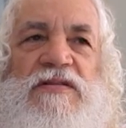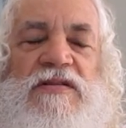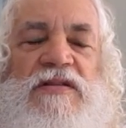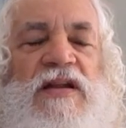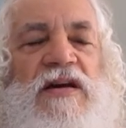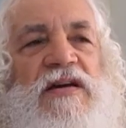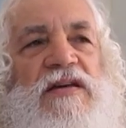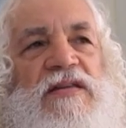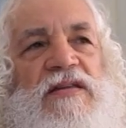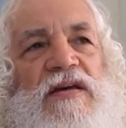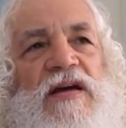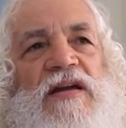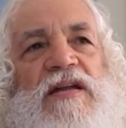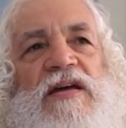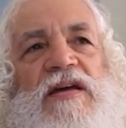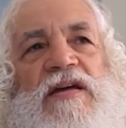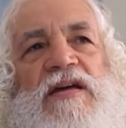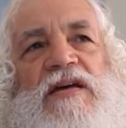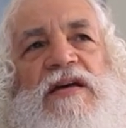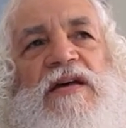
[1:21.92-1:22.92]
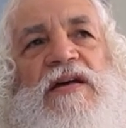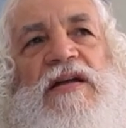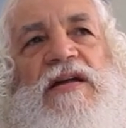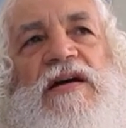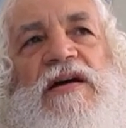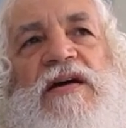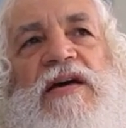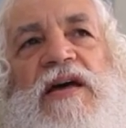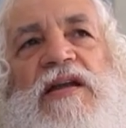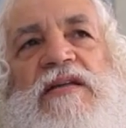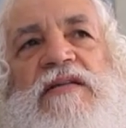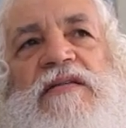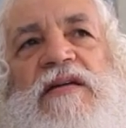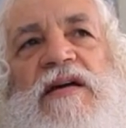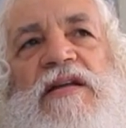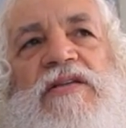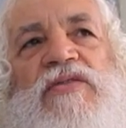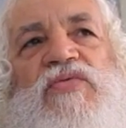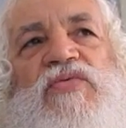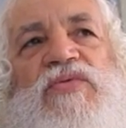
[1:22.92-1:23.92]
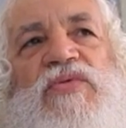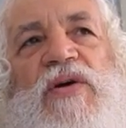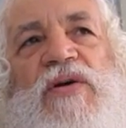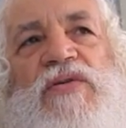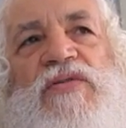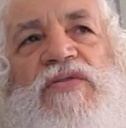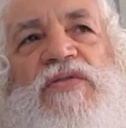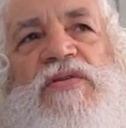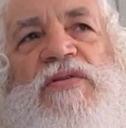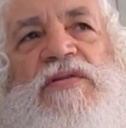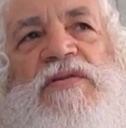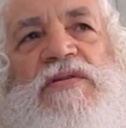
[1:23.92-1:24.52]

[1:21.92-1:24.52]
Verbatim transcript: La réalité, elle est, la réalité, elle est tout autre.